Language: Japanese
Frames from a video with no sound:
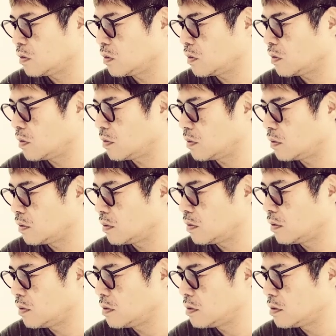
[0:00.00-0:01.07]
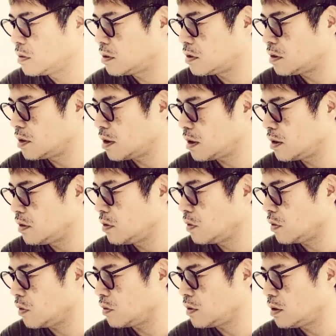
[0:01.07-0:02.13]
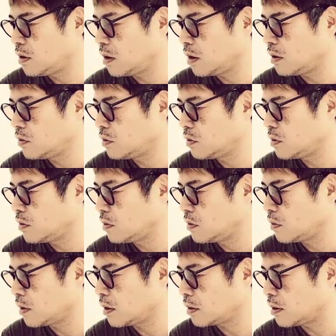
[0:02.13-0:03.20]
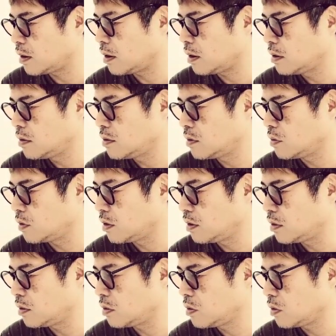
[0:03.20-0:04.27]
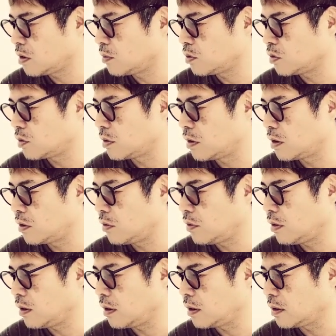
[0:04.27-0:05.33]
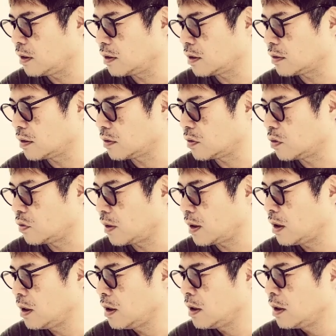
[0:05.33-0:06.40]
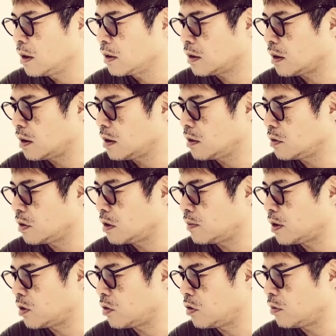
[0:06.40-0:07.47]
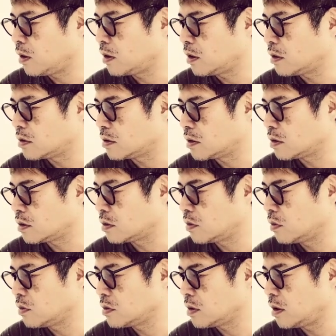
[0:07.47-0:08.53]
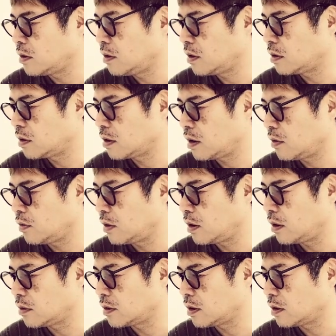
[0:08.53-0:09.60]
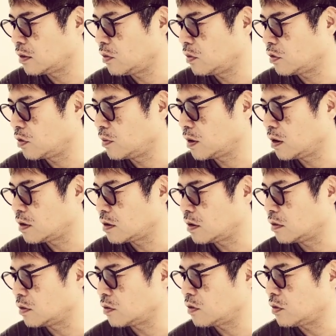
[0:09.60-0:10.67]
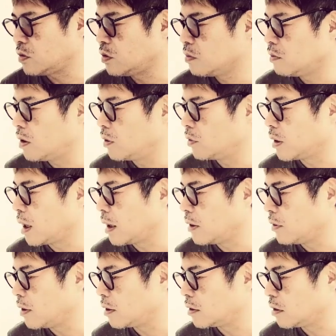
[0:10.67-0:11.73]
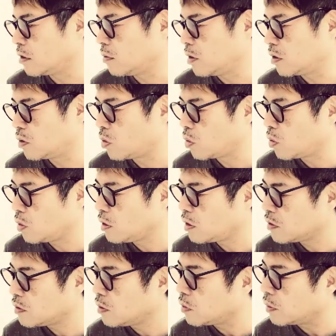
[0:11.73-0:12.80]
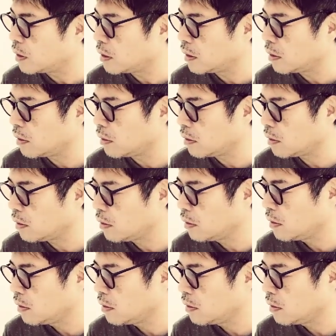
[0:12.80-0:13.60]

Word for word: など時代を担う若手俳優のヒット株として名乗り上げていた佐藤は大河ドラマ「龍馬伝」に出し当時 NHK のディレクターだと大友圭史監督と運命の出会いを果たすまあそこですよね